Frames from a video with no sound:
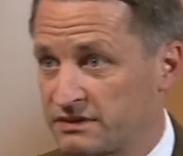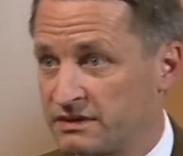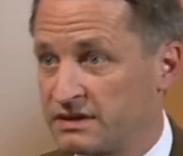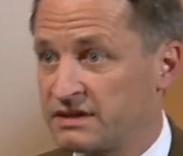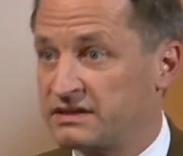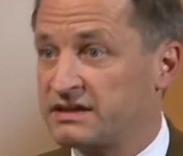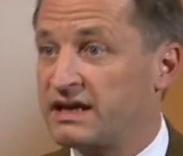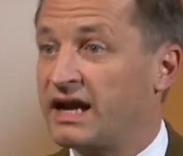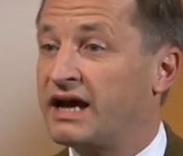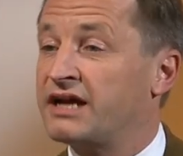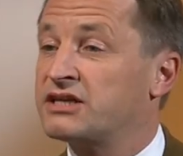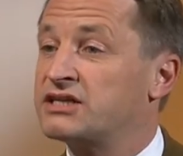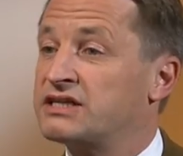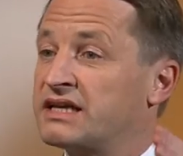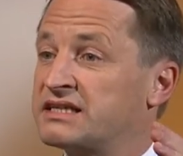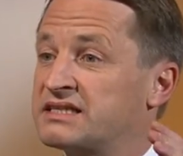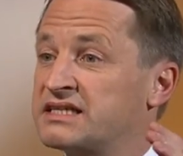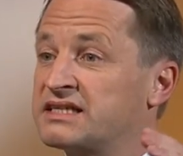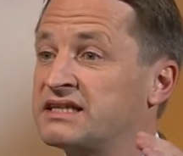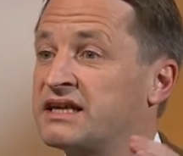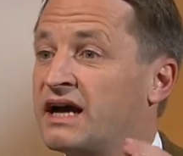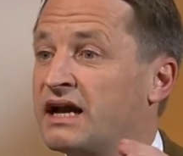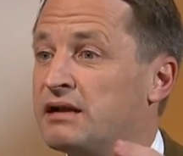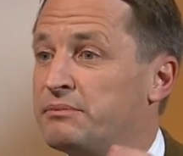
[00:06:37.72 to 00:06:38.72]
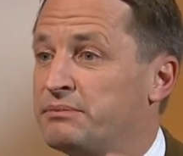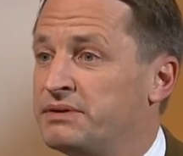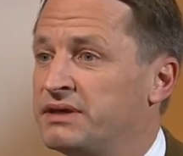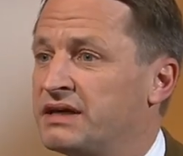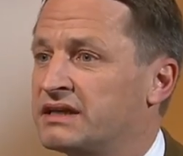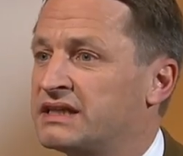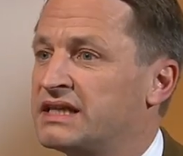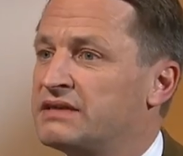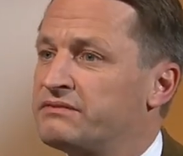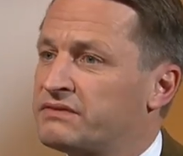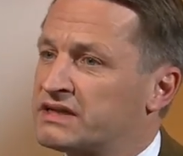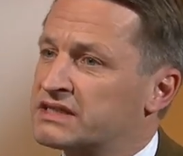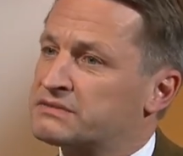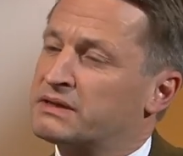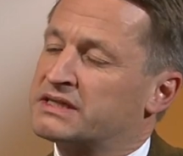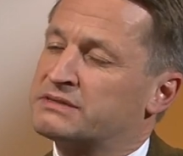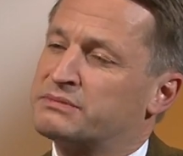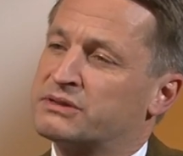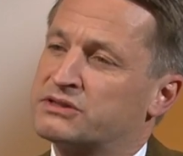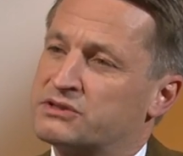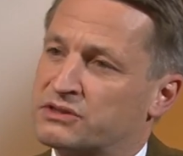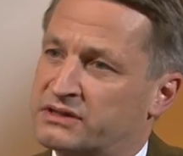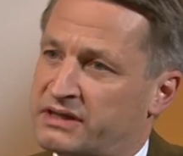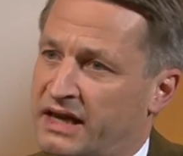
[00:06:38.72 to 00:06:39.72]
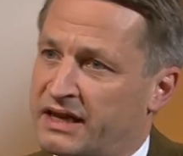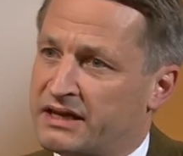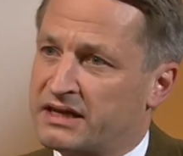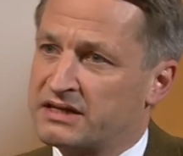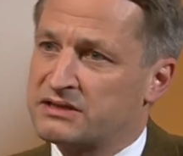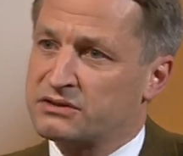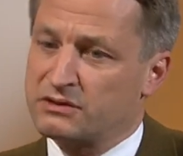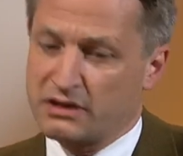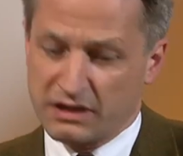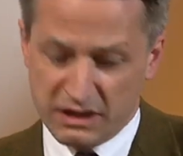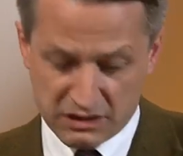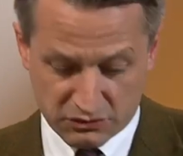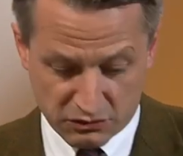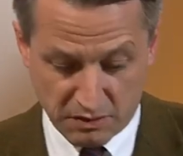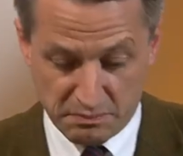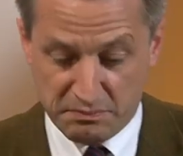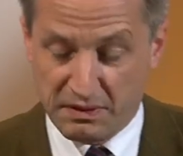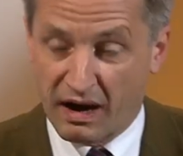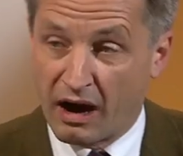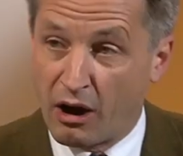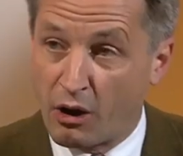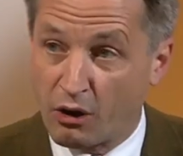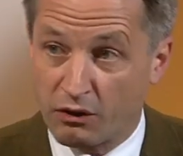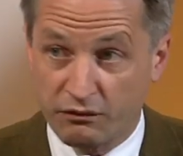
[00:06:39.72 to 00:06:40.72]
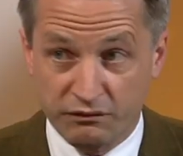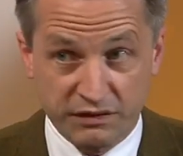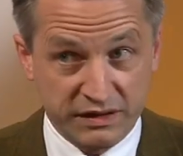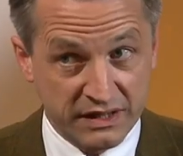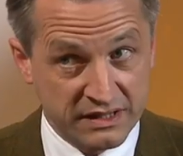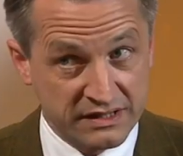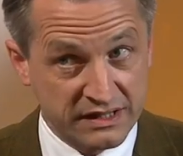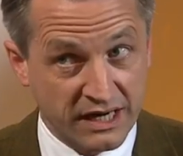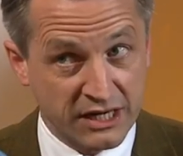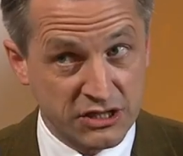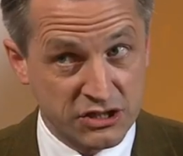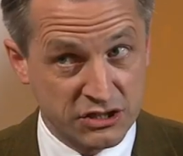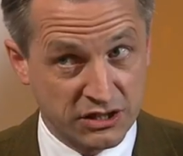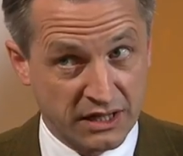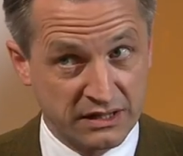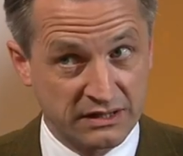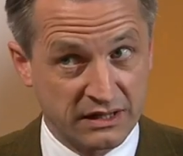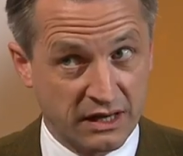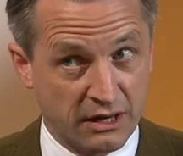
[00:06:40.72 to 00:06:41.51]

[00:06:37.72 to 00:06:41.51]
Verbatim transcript: Ja, tut der es. hat, ja, der mal, hat sich halbiert. Nehmen wir das mal jetzt mal zur Kenntnis oder nicht? Oder brauchen ja, wir den Taschenrechner?